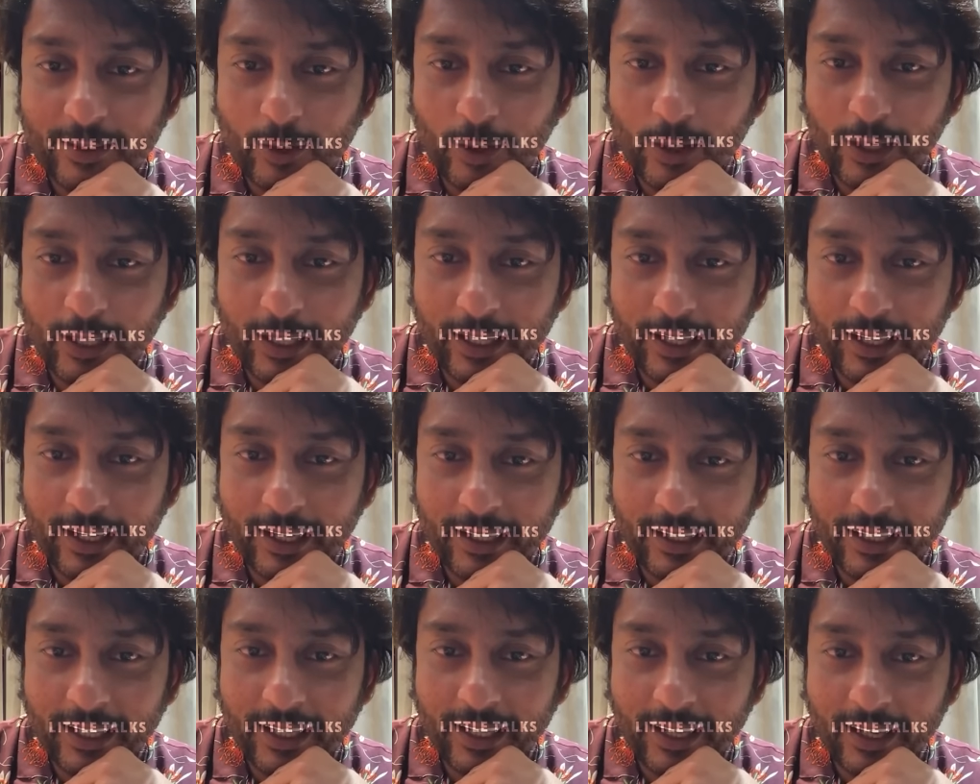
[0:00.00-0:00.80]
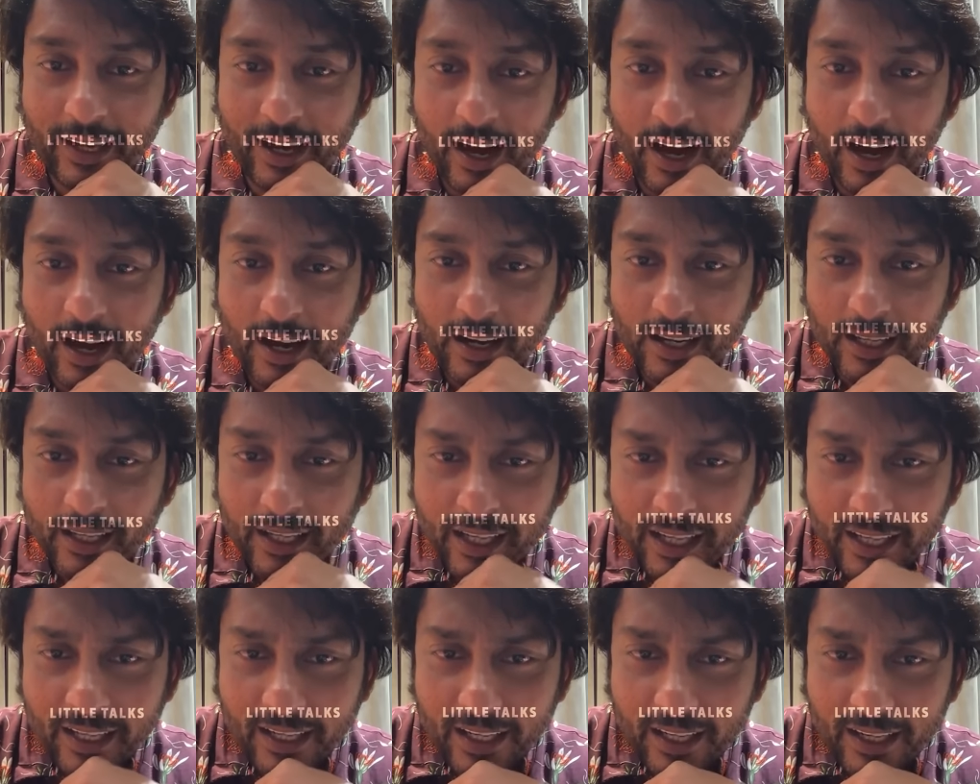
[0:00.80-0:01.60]
சொல்லுங்க நீங்க
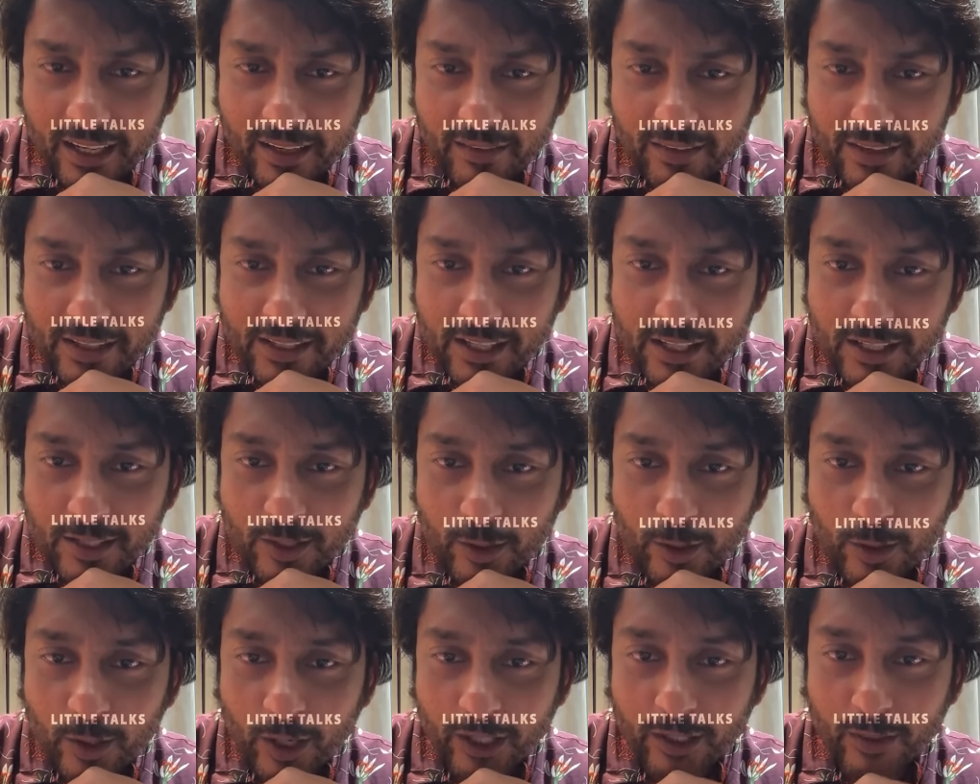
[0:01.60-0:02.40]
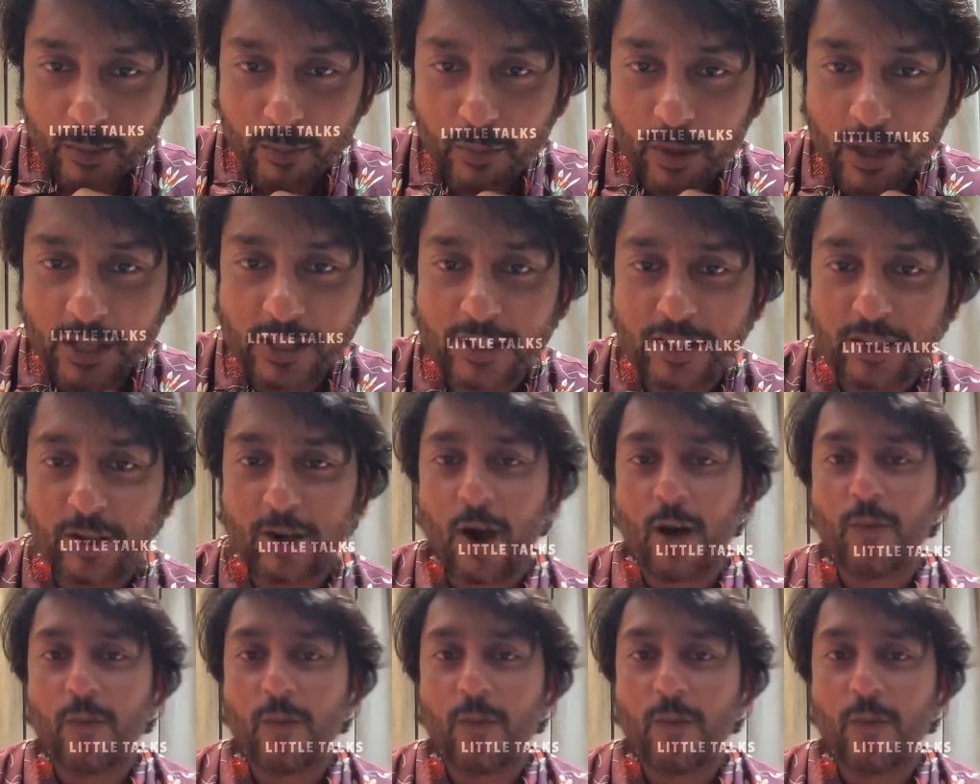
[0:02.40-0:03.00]
நீங்க அண்ட் விஜய் சித்து அது பெஸ்ட்